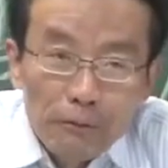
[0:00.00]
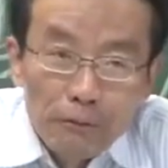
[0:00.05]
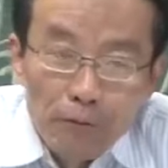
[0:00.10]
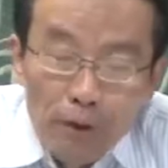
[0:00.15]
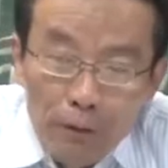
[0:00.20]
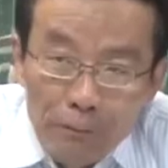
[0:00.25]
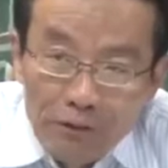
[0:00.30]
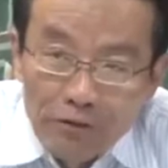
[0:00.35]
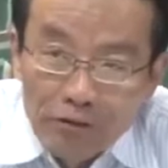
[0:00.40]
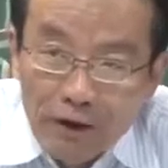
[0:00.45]

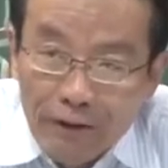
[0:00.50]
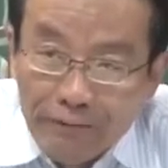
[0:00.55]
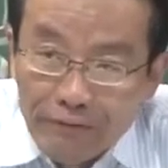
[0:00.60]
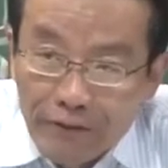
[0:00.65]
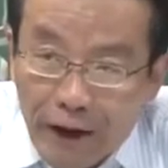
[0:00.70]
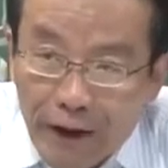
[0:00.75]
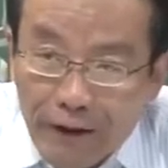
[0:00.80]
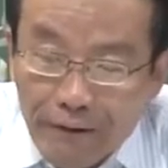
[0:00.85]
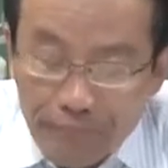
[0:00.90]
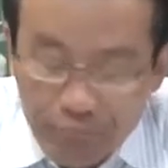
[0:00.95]
我们现
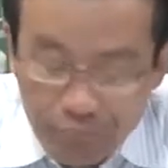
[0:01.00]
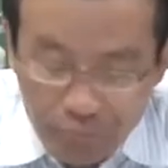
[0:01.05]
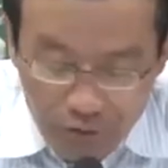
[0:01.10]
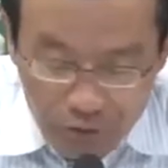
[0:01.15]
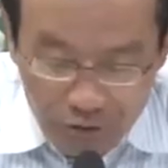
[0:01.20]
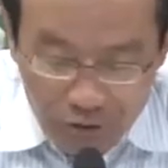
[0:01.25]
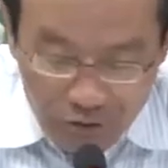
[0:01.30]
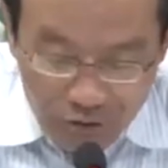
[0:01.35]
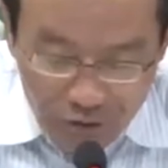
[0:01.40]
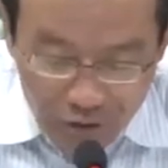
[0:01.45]
在
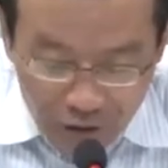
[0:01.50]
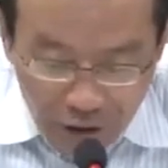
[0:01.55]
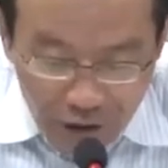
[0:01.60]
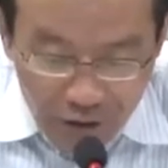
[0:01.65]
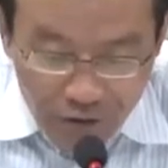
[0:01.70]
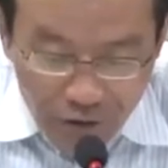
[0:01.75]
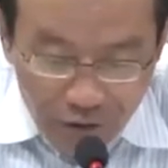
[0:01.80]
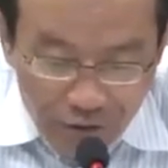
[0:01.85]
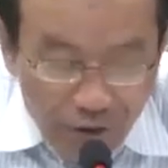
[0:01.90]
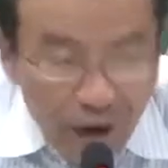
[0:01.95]
直直
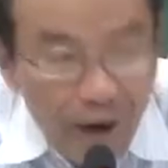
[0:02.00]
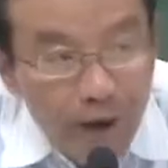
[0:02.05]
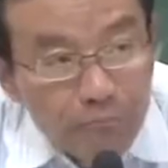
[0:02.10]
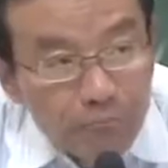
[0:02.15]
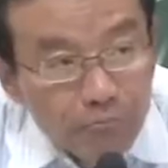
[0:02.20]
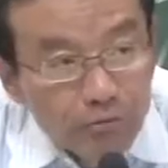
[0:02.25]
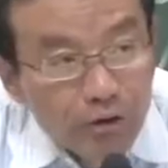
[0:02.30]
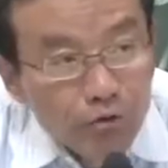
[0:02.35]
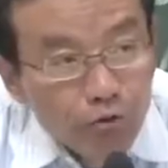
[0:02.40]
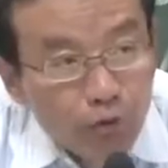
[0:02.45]
到今
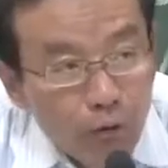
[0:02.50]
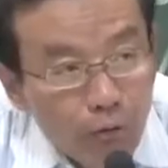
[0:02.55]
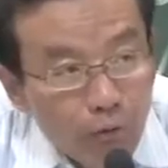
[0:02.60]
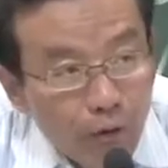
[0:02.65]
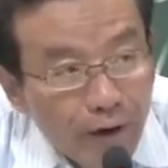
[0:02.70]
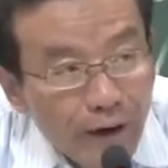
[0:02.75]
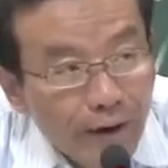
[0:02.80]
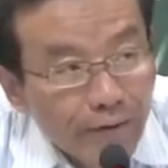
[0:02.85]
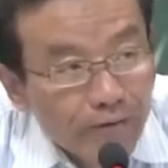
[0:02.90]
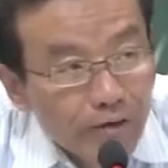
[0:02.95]
天的中
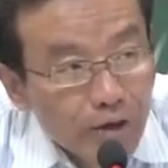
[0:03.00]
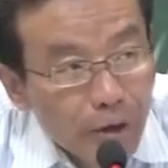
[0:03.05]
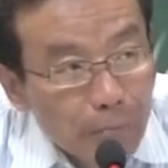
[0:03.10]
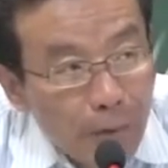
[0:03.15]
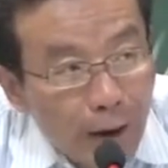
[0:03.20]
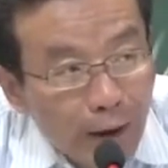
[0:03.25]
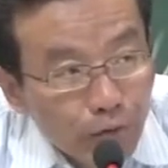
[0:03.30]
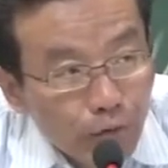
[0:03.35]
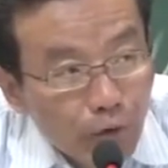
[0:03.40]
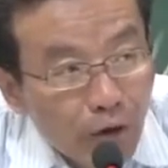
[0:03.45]
国人一
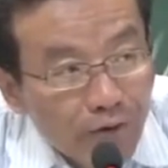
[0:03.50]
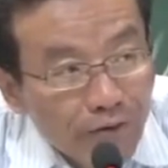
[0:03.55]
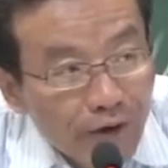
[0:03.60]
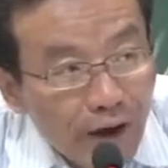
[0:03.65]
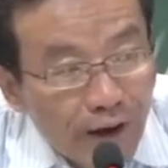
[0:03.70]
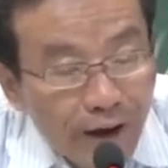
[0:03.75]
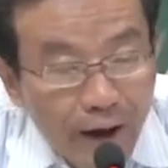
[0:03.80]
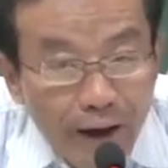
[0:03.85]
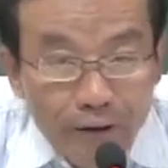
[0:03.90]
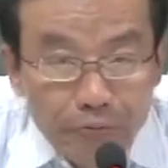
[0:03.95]
百多
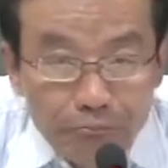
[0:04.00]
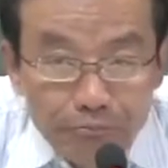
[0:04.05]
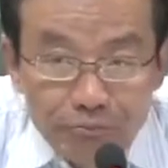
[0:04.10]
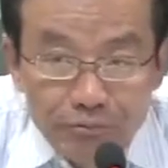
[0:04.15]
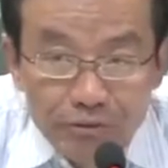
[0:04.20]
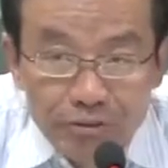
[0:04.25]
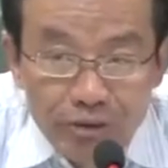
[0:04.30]
年来